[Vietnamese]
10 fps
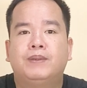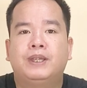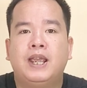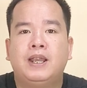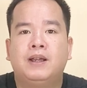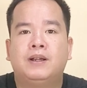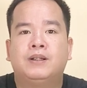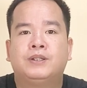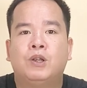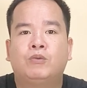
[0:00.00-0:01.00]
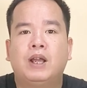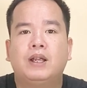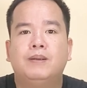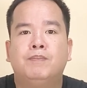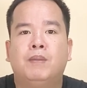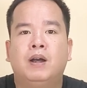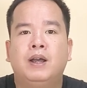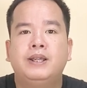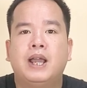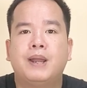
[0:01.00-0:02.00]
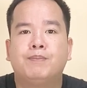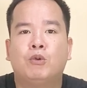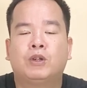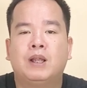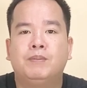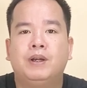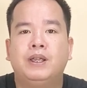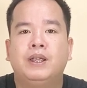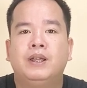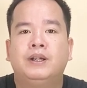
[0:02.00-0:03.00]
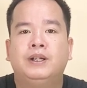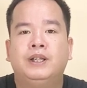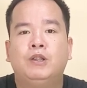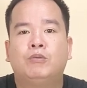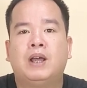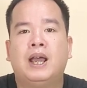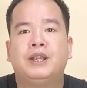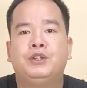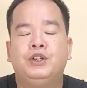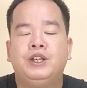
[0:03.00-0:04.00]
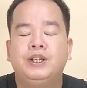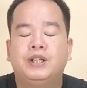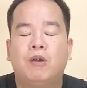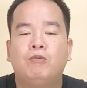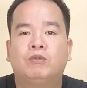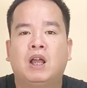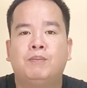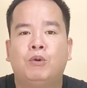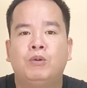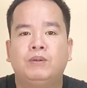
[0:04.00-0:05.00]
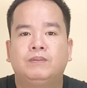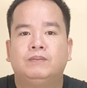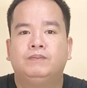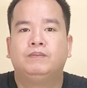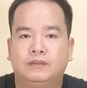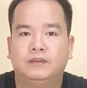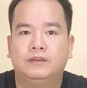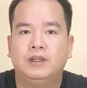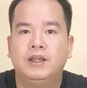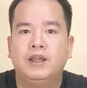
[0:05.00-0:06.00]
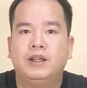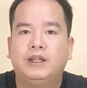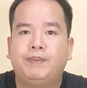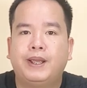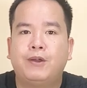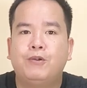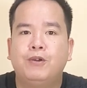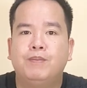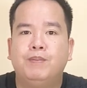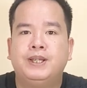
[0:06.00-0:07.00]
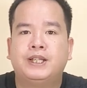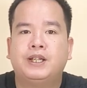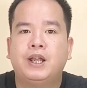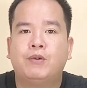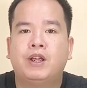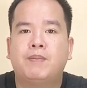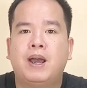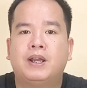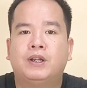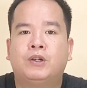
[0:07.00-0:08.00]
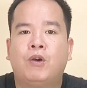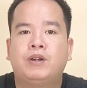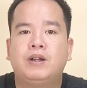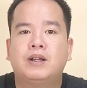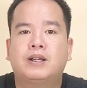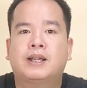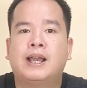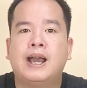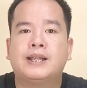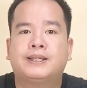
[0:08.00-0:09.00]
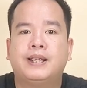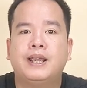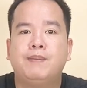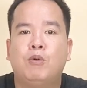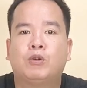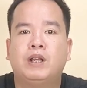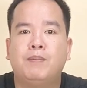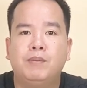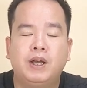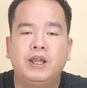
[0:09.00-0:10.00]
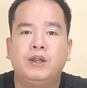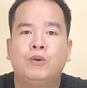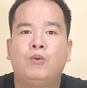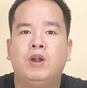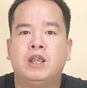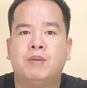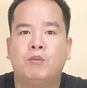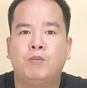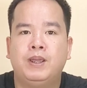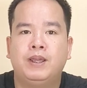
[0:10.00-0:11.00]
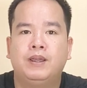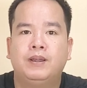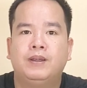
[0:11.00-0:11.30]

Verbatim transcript: DL_MXH150 gửi đến tổng đài 9084. Tiếp theo, mình sẽ giới thiệu đến các bạn gói cước KC150 của nhà mạng Mobi.